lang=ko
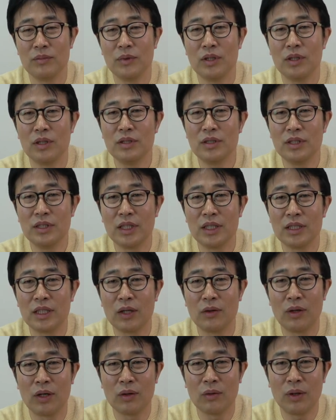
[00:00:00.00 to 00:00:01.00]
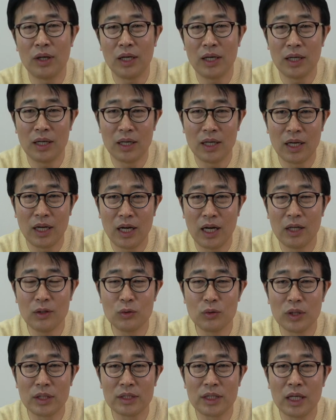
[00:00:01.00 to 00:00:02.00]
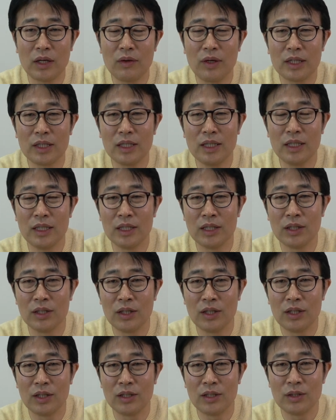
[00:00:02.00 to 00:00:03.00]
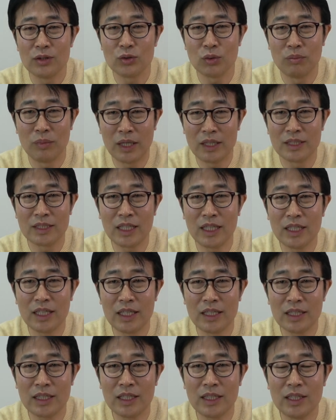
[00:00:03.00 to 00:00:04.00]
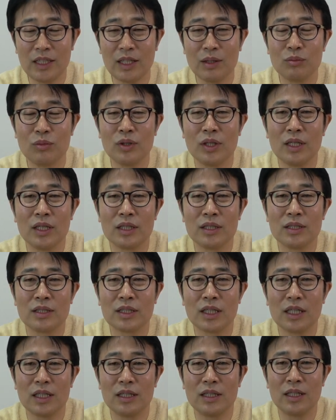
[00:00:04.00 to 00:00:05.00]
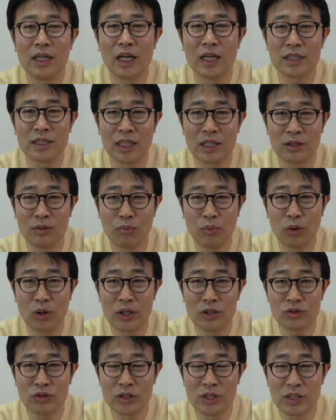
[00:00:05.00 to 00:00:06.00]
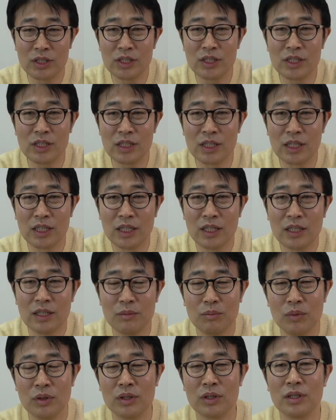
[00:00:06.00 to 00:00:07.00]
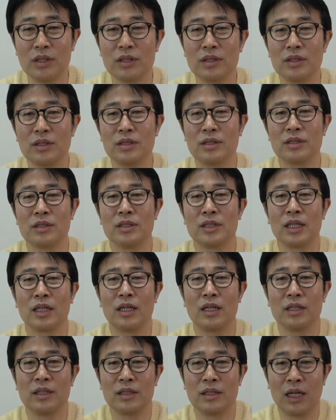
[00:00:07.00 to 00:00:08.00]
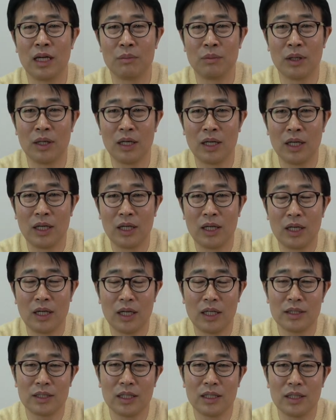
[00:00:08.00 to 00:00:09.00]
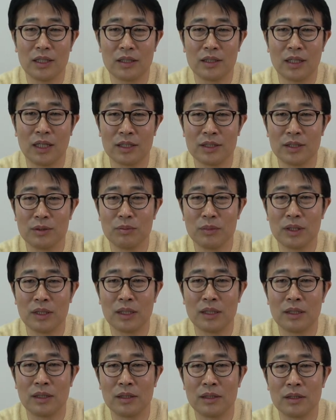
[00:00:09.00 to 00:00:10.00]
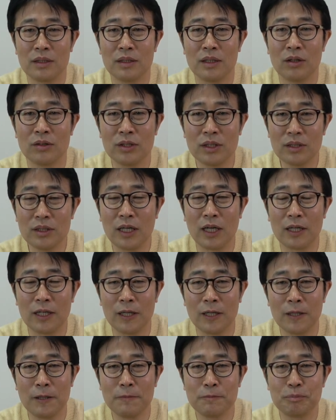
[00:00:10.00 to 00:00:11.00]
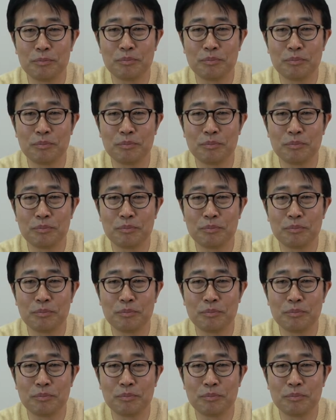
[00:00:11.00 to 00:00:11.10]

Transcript: 현지의 생활과 한국의 생활이 좀 많은 차이가 있기 때문에 그 차이를 내가 잘 극복할 수 있을지, 뭐 그런 생각을 아마 하셔야 될 것 같습니다. 근데 어쨌든 간에